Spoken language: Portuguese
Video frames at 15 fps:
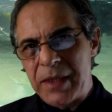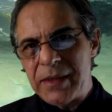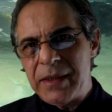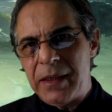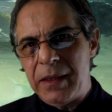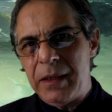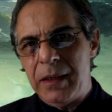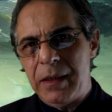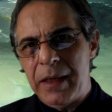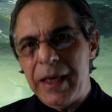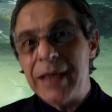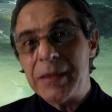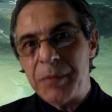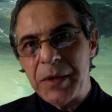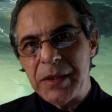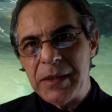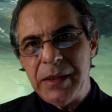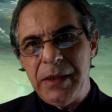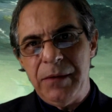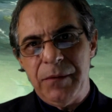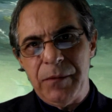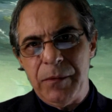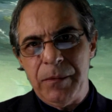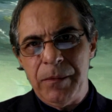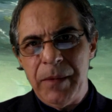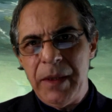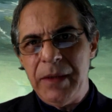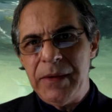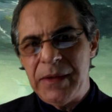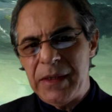assim expansivo
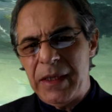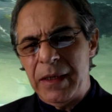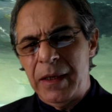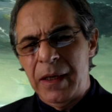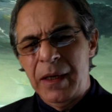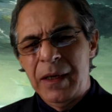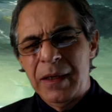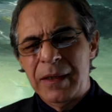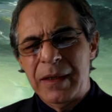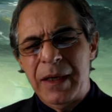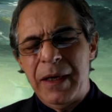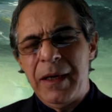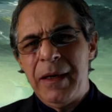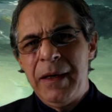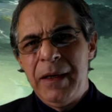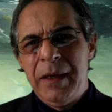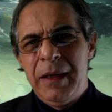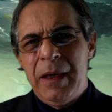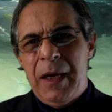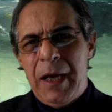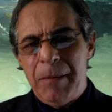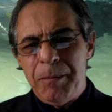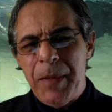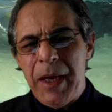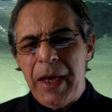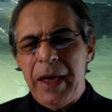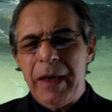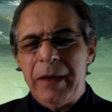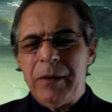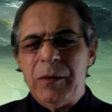em si, né?
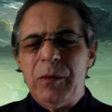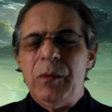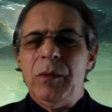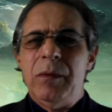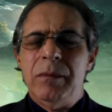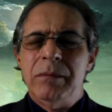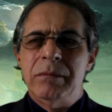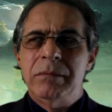aberto.